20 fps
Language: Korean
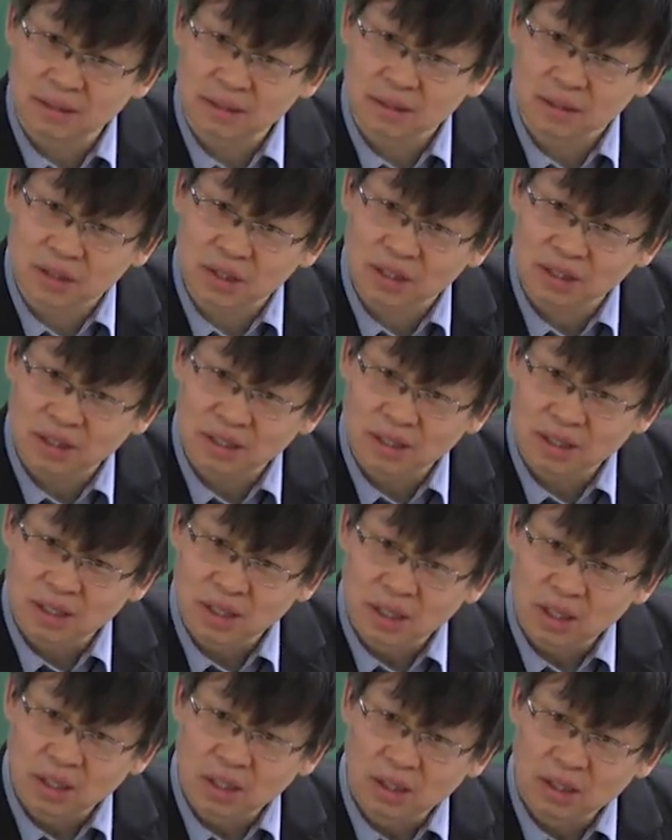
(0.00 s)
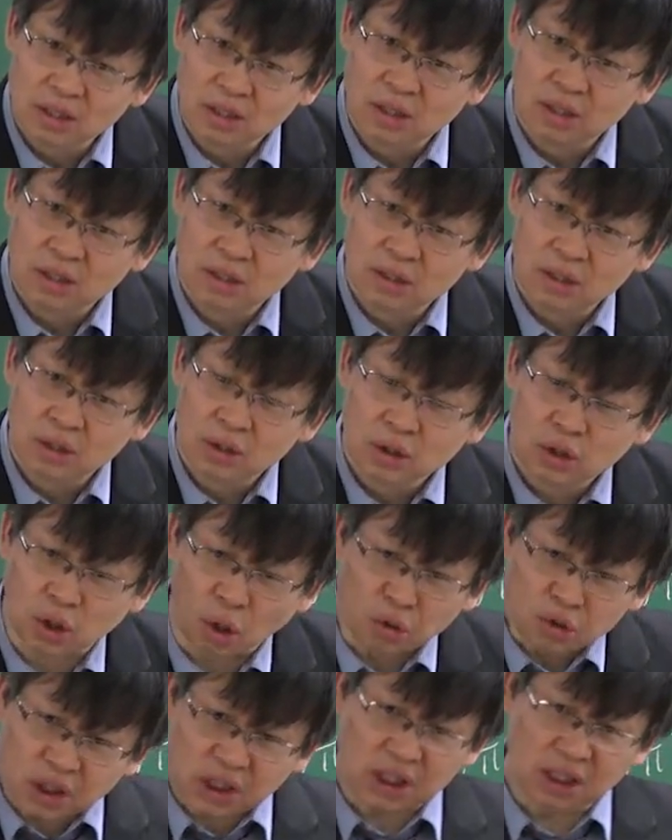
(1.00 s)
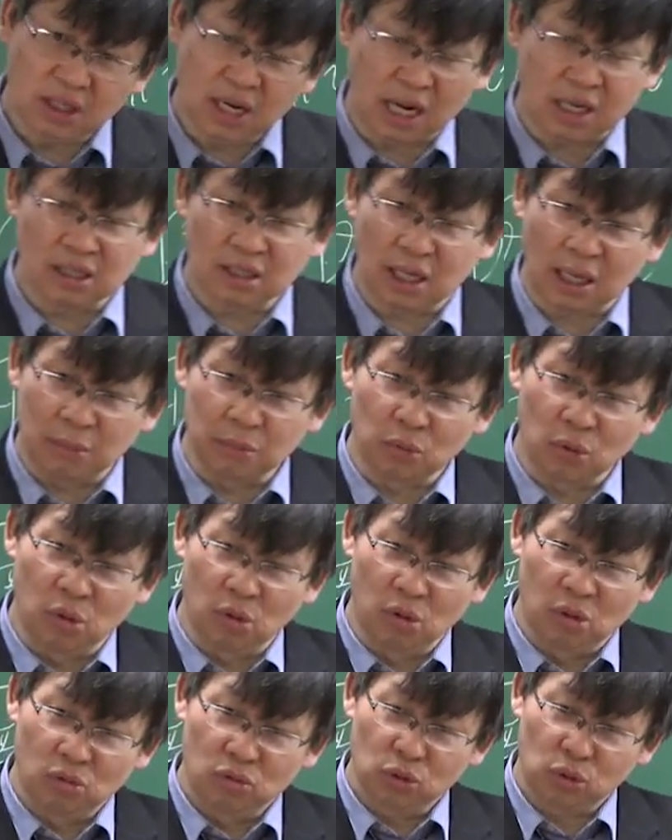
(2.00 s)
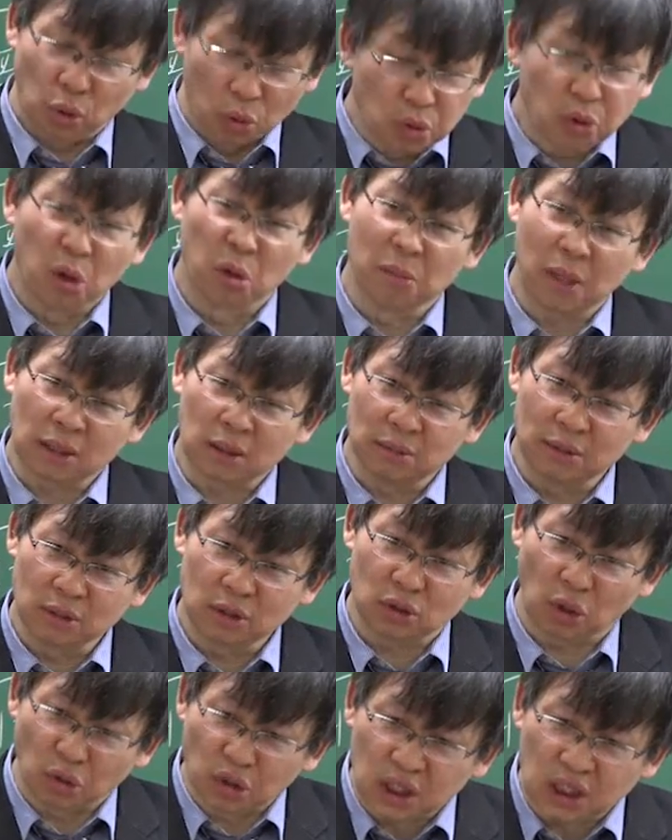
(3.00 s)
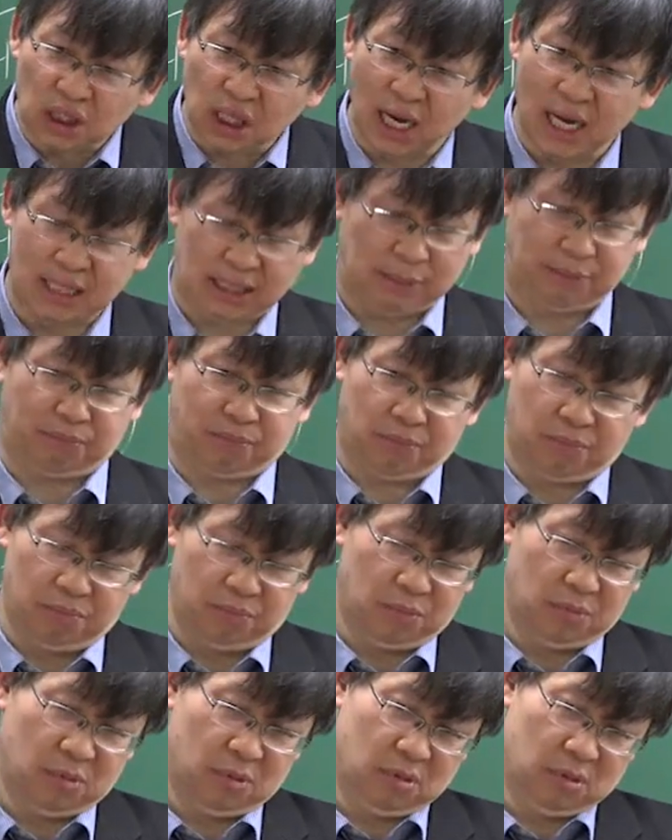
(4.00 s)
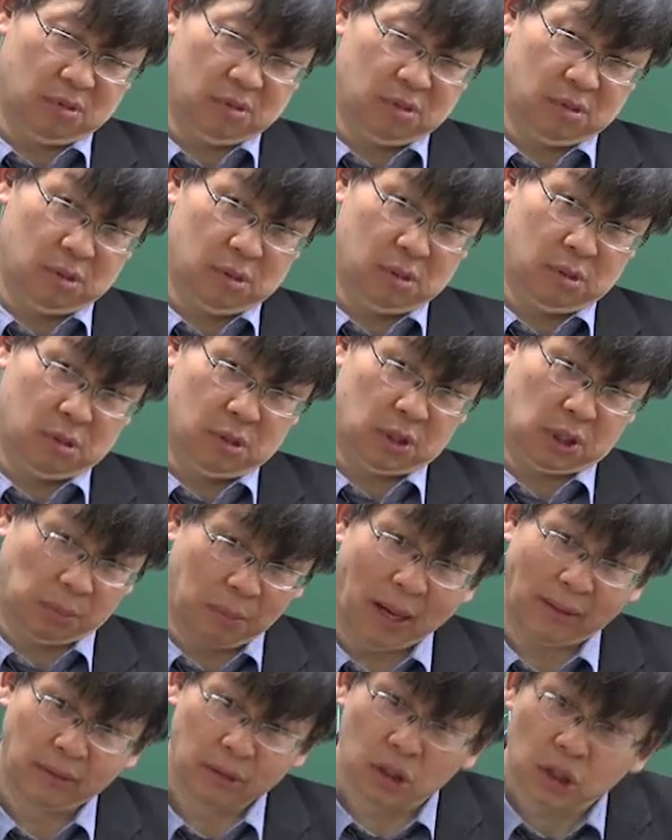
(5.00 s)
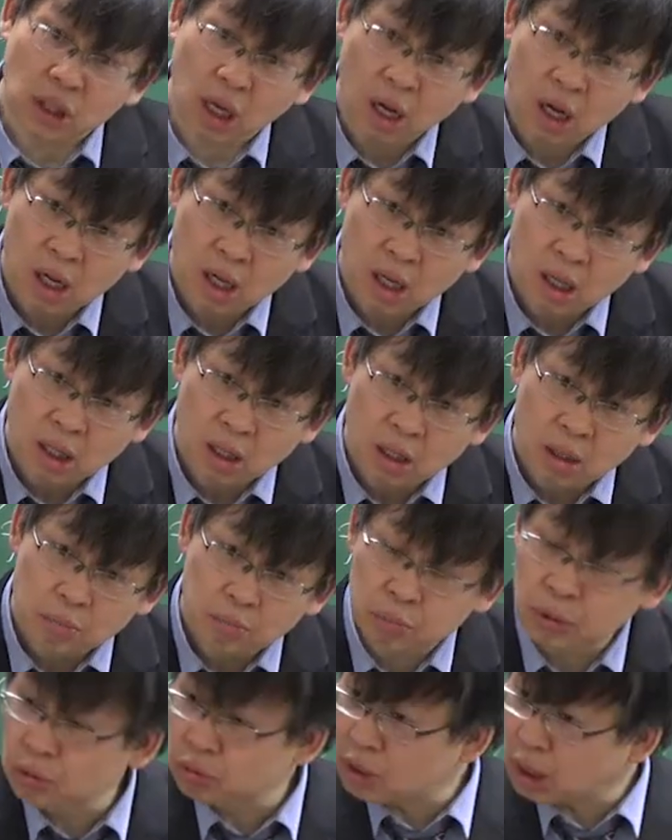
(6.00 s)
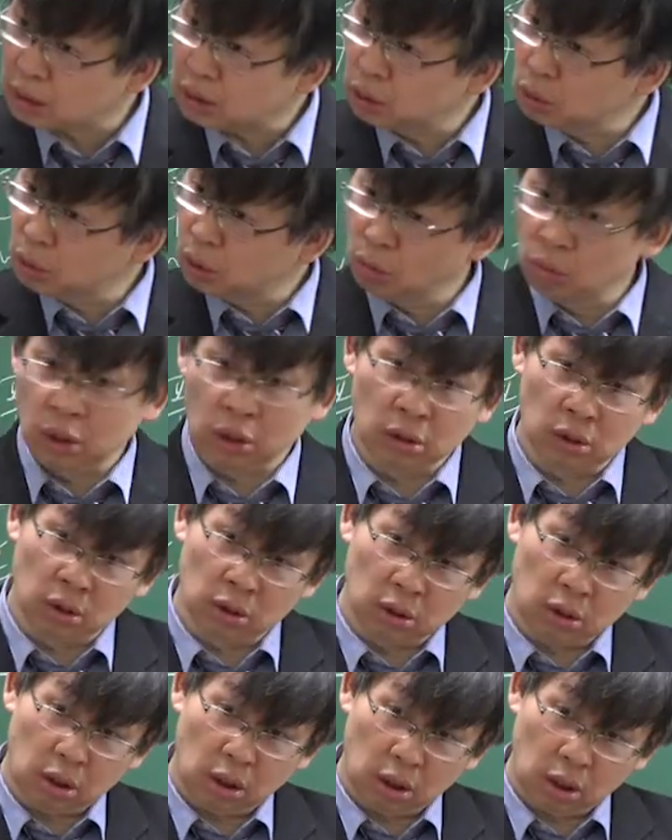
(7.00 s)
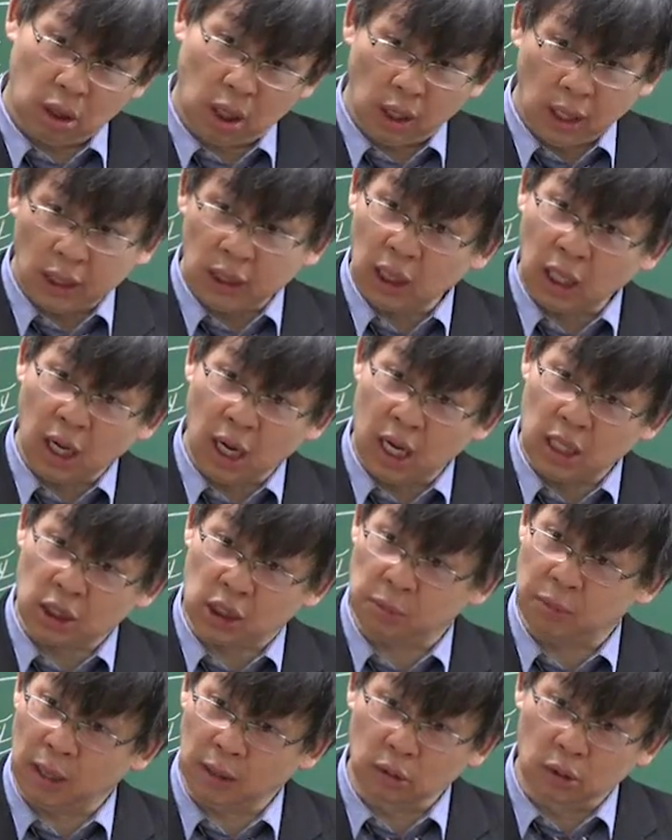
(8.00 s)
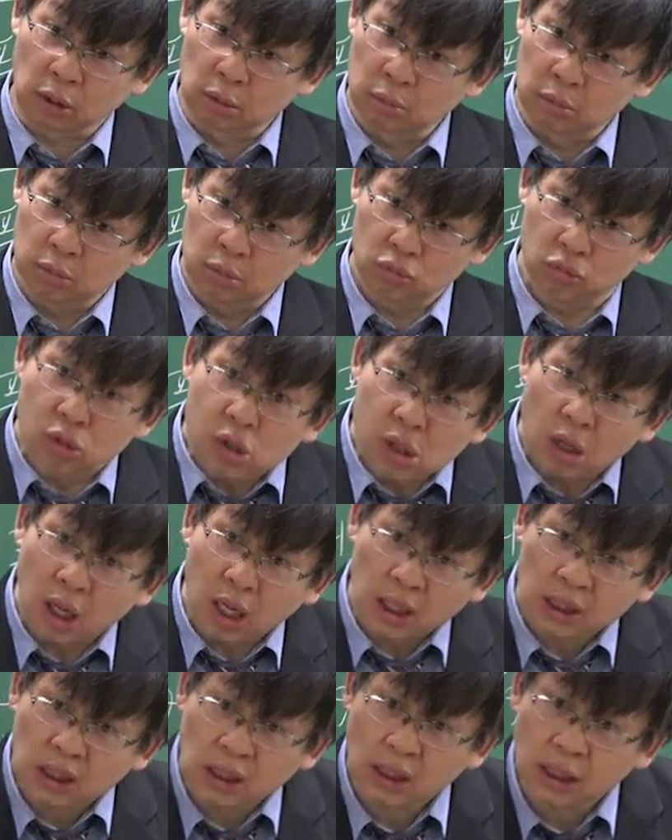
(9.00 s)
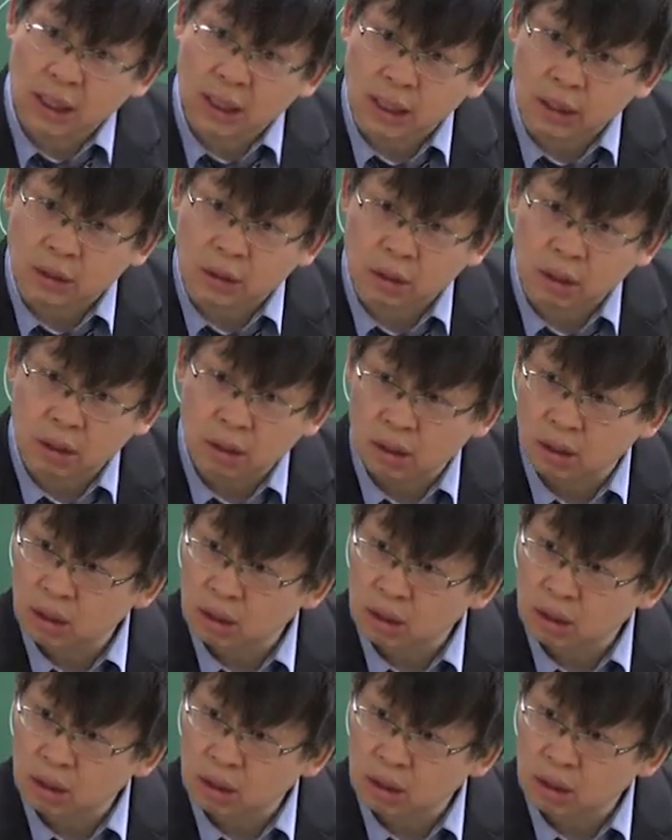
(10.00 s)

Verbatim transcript: 그죠? 정치를 하는 사람도 존경받으면 정치가의 집, 집안. 그죠? 미국 같은 경우에는 케네디가의 집안 그럼 훌륭하게 치잖아요. 그죠?